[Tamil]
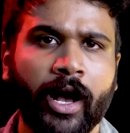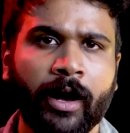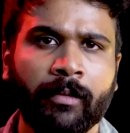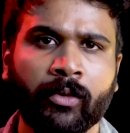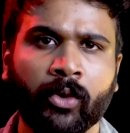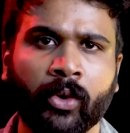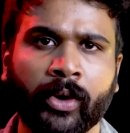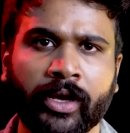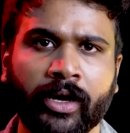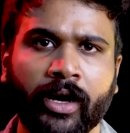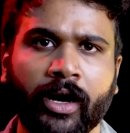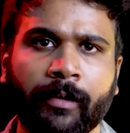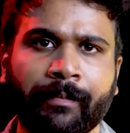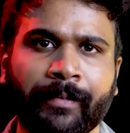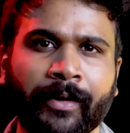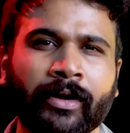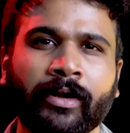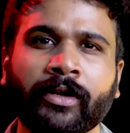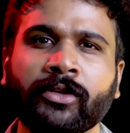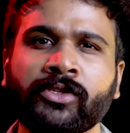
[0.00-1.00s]
ஆம்பருடைய
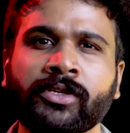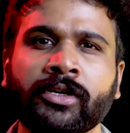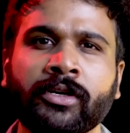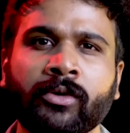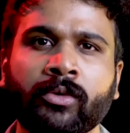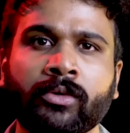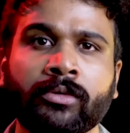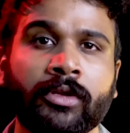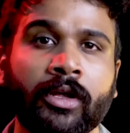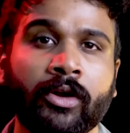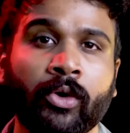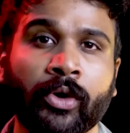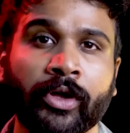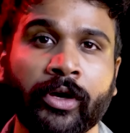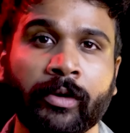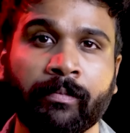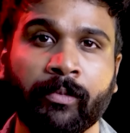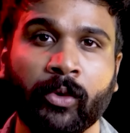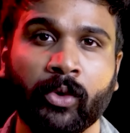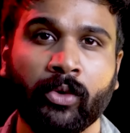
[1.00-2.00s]
அப்பா ரிச்சர்டும்
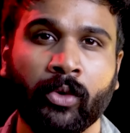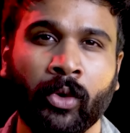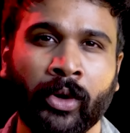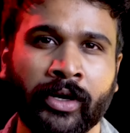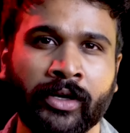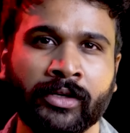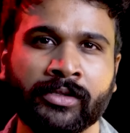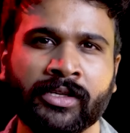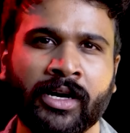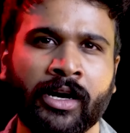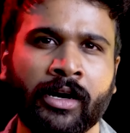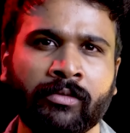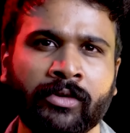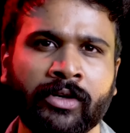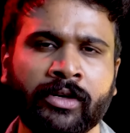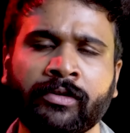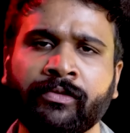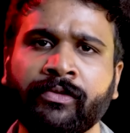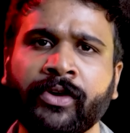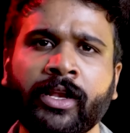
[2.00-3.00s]
தன்னுடைய பொண்ணுடைய சாவு
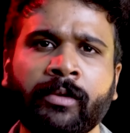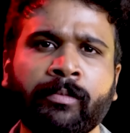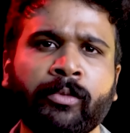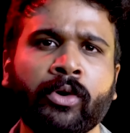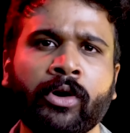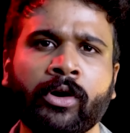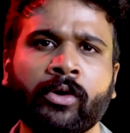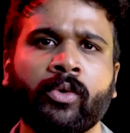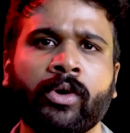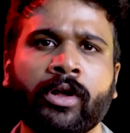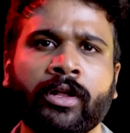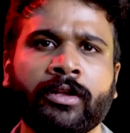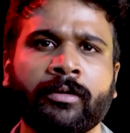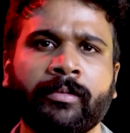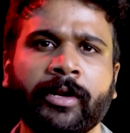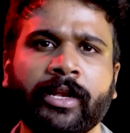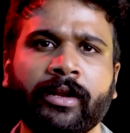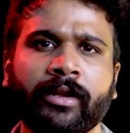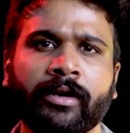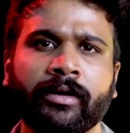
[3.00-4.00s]
வீண் போகக்கூடாது
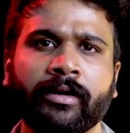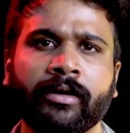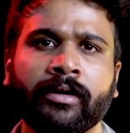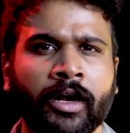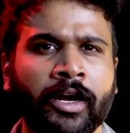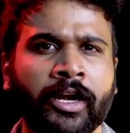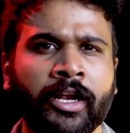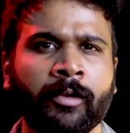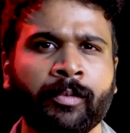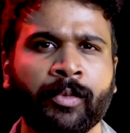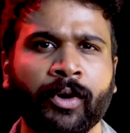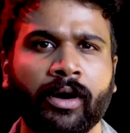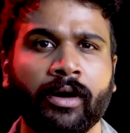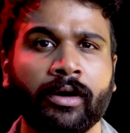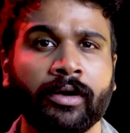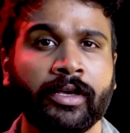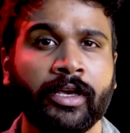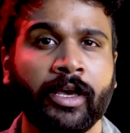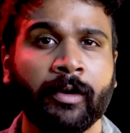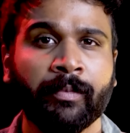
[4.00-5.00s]
அப்படின்னு கண்டிப்பா
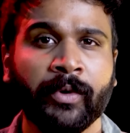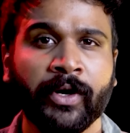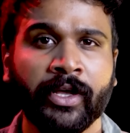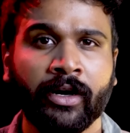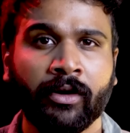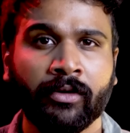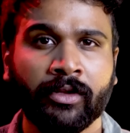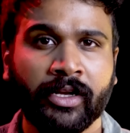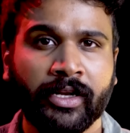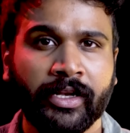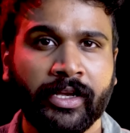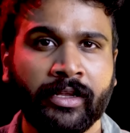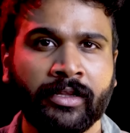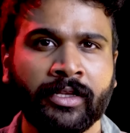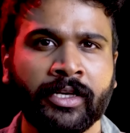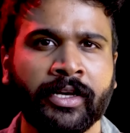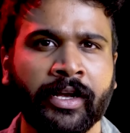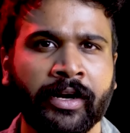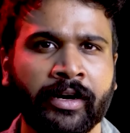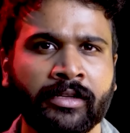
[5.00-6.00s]
எப்படியாவது
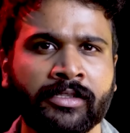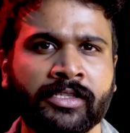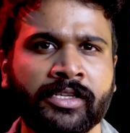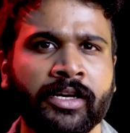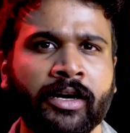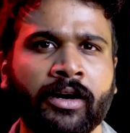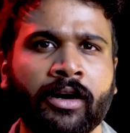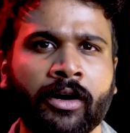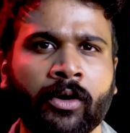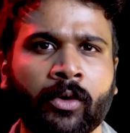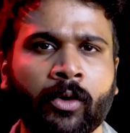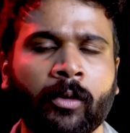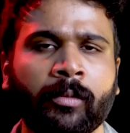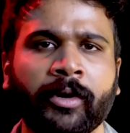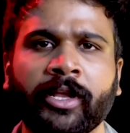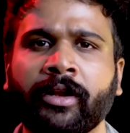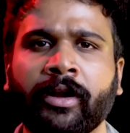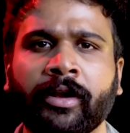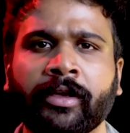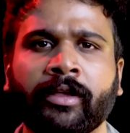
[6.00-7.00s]
நீதி கிடைச்சே ஆகணும்
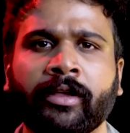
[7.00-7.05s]
அப்படின்னு